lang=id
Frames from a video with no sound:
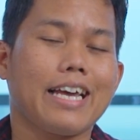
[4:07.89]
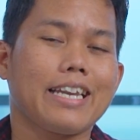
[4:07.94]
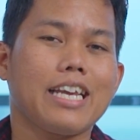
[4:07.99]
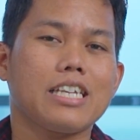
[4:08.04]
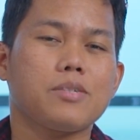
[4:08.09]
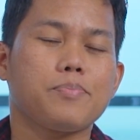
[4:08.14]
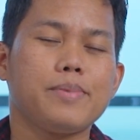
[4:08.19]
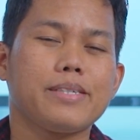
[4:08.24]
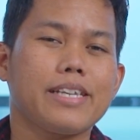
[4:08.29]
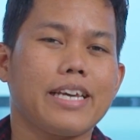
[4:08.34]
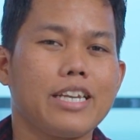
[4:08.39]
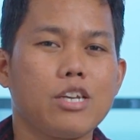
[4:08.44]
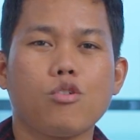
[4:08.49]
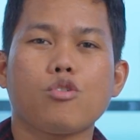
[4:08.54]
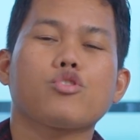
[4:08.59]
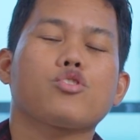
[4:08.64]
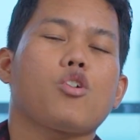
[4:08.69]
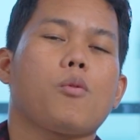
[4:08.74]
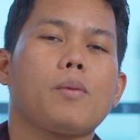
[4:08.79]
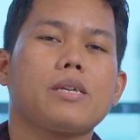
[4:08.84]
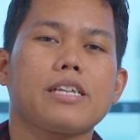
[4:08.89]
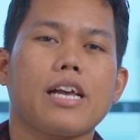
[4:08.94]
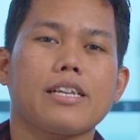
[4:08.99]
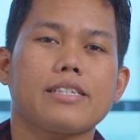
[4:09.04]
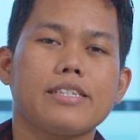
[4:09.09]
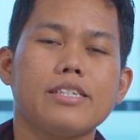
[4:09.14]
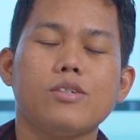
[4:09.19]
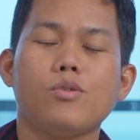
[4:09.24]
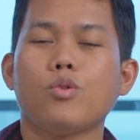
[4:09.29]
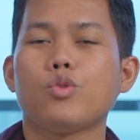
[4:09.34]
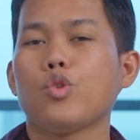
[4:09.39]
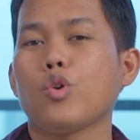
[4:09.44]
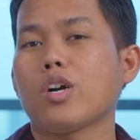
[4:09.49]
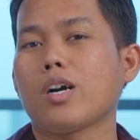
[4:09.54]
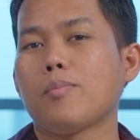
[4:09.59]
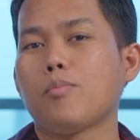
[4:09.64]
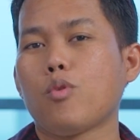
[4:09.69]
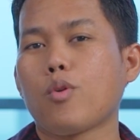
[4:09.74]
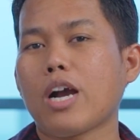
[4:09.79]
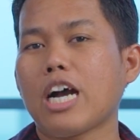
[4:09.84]
alias bisa dikustomisasi
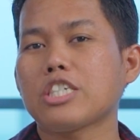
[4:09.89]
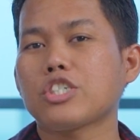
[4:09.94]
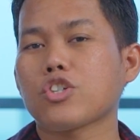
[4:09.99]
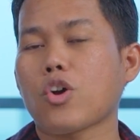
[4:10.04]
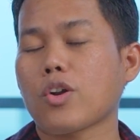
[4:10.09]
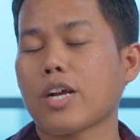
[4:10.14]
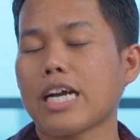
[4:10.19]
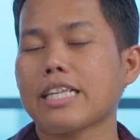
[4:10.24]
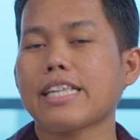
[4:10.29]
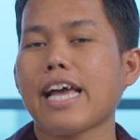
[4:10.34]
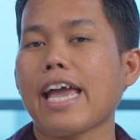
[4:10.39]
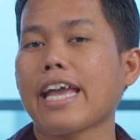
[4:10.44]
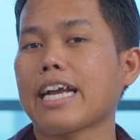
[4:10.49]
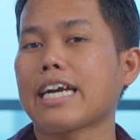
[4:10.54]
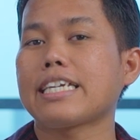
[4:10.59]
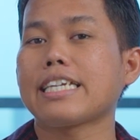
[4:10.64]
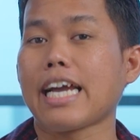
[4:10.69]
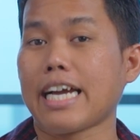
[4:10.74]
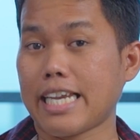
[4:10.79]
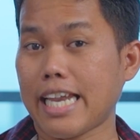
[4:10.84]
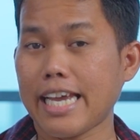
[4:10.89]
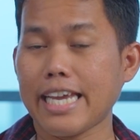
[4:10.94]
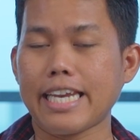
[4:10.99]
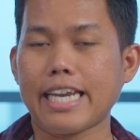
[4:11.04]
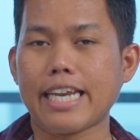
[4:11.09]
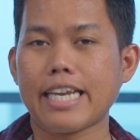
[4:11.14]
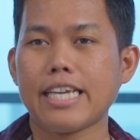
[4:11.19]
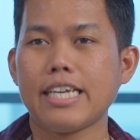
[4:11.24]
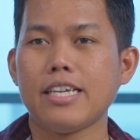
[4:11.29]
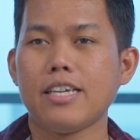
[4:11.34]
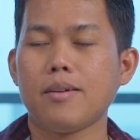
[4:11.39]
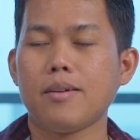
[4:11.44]
untuk ngebuka shortcut icon yang lain